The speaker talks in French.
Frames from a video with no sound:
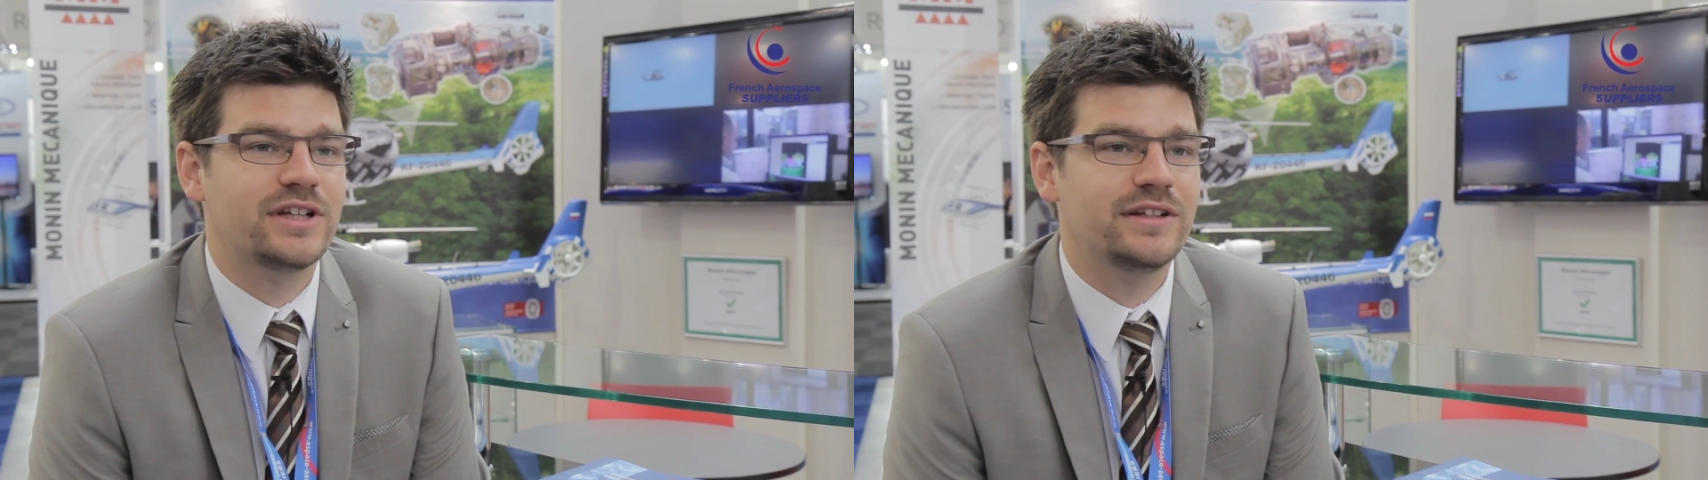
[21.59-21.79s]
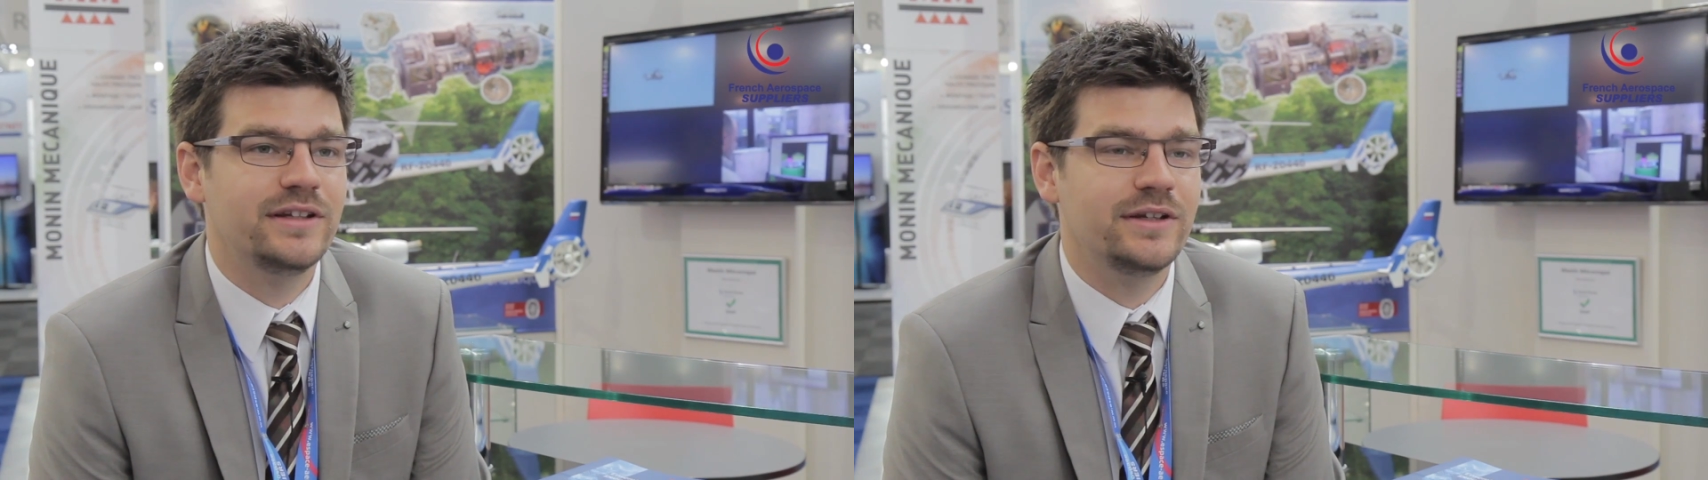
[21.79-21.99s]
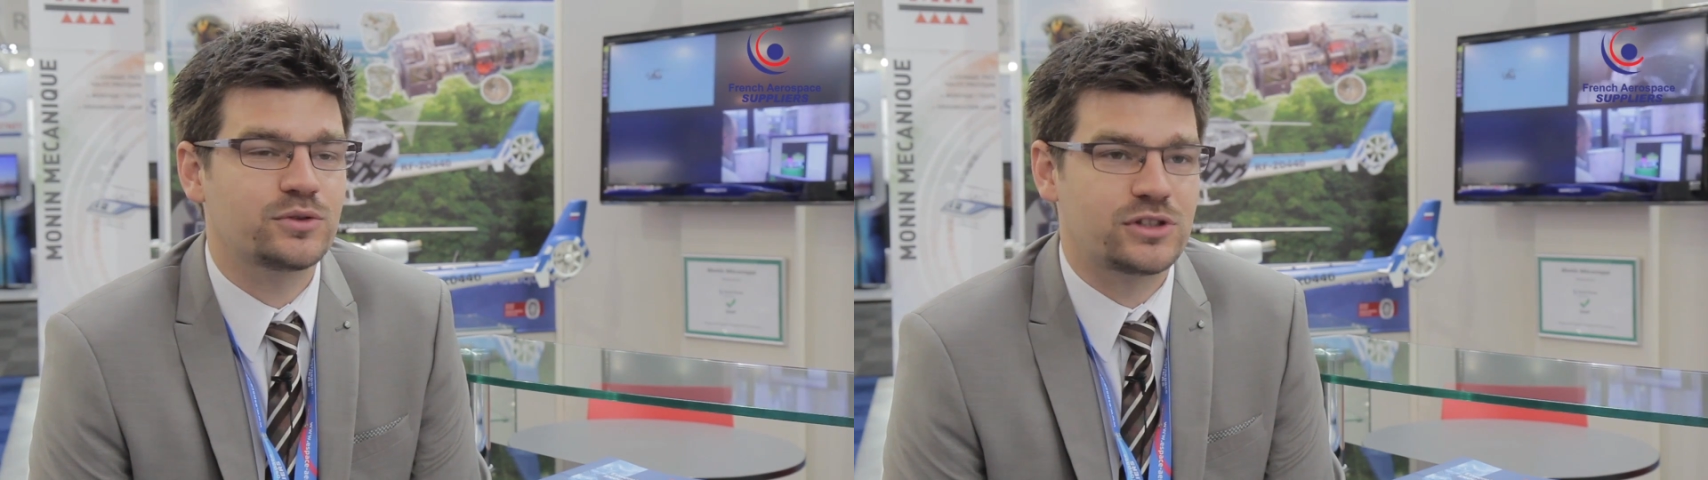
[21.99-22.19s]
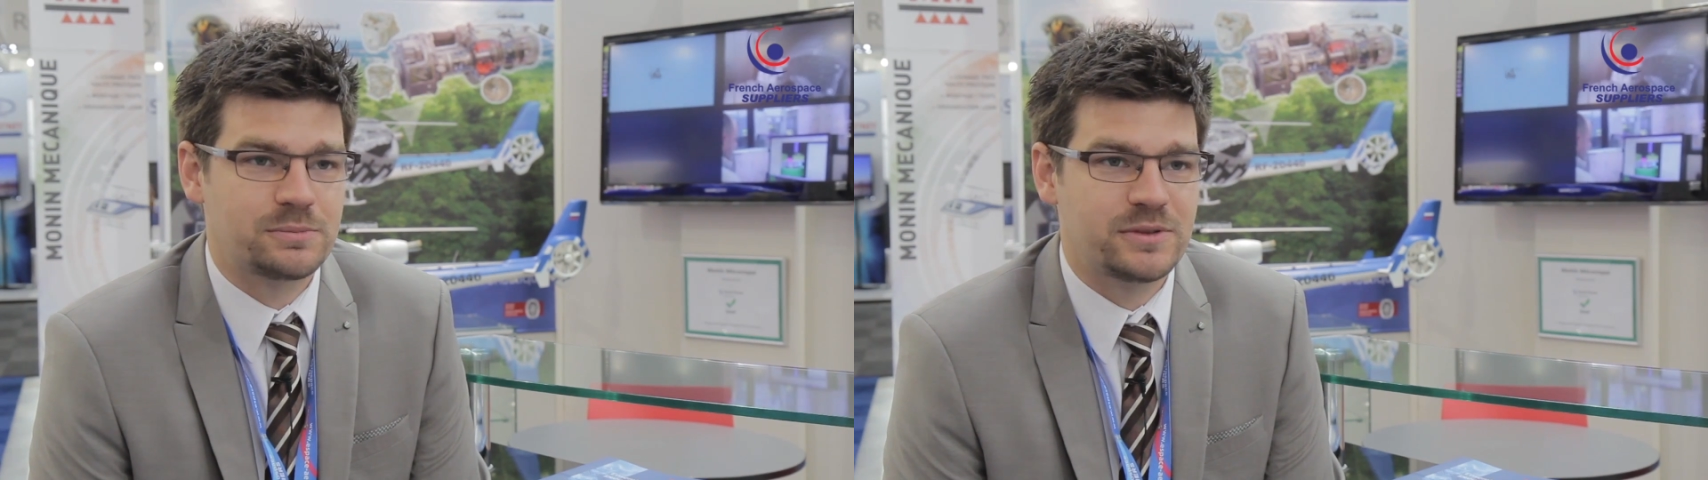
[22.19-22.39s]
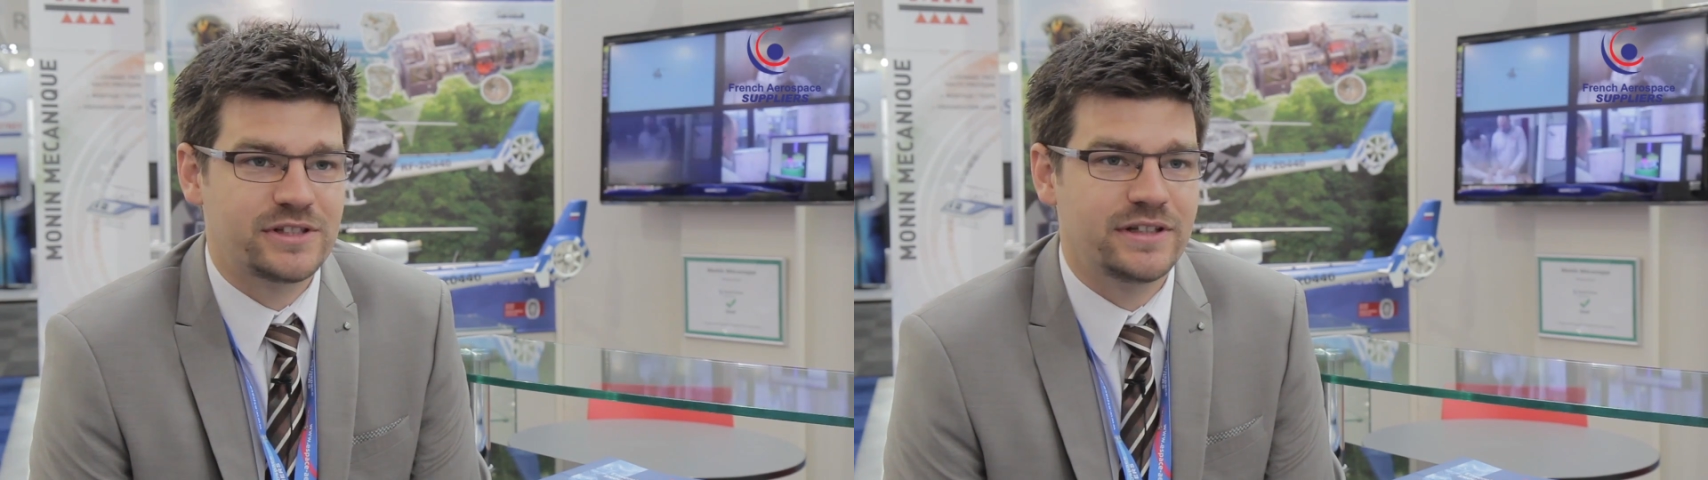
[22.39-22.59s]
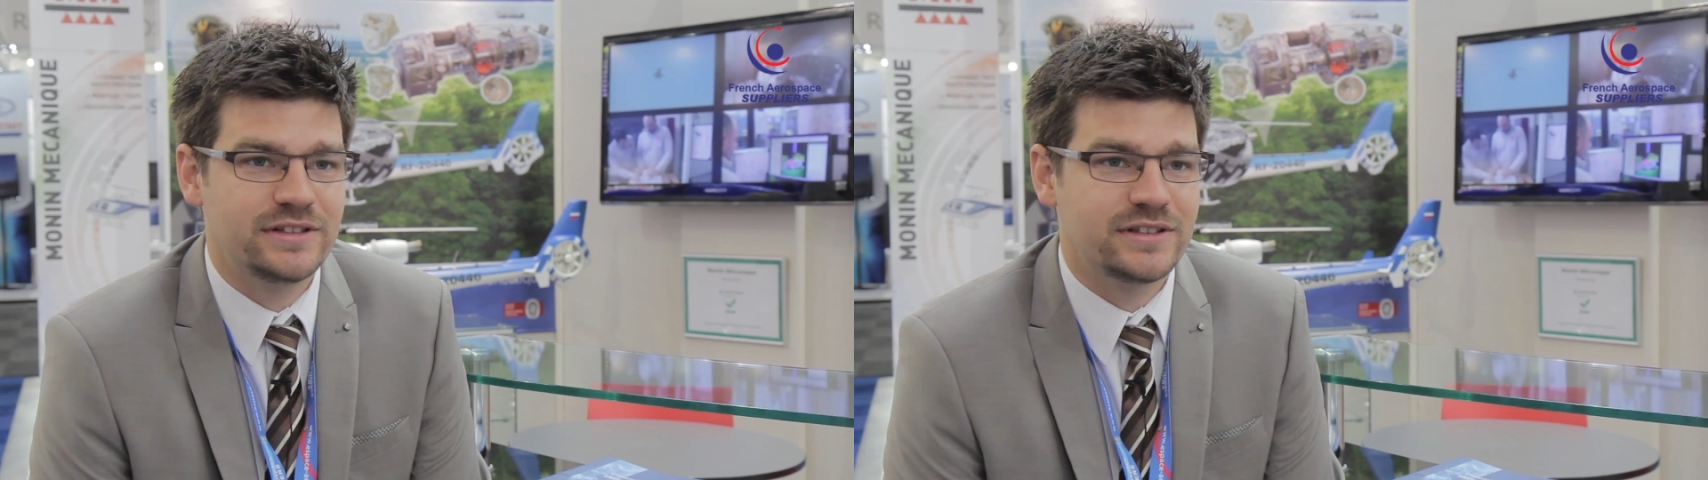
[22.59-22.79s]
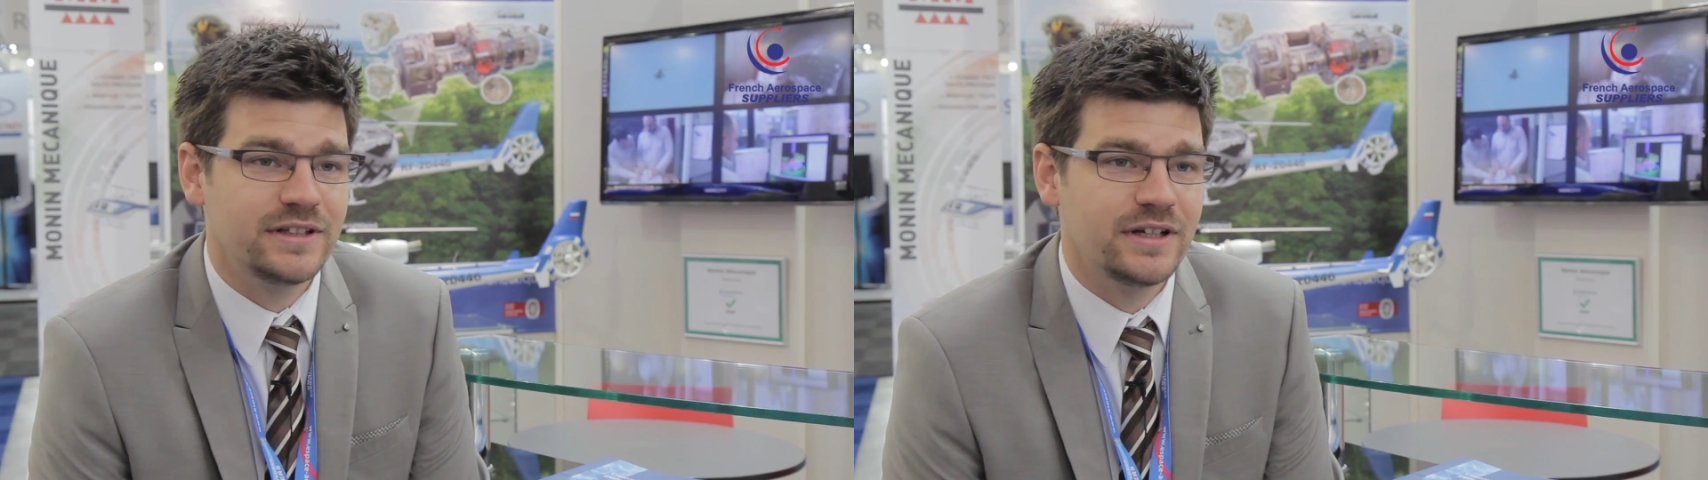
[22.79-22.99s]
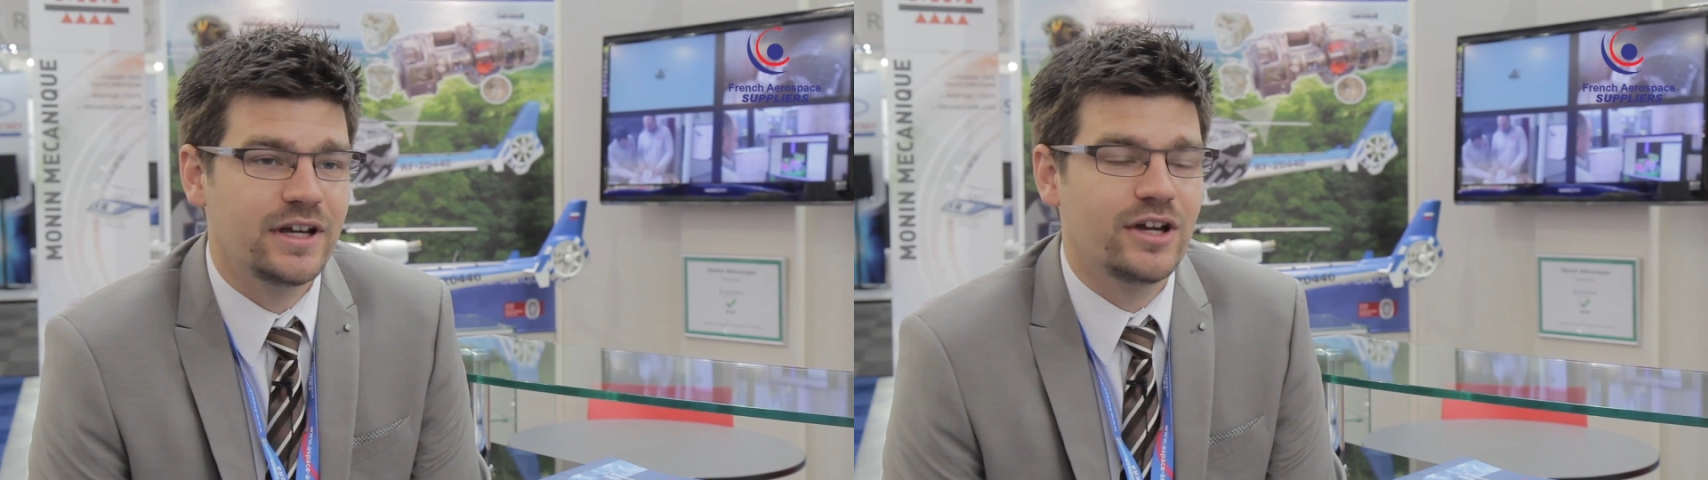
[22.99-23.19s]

années, on s'est spécialisé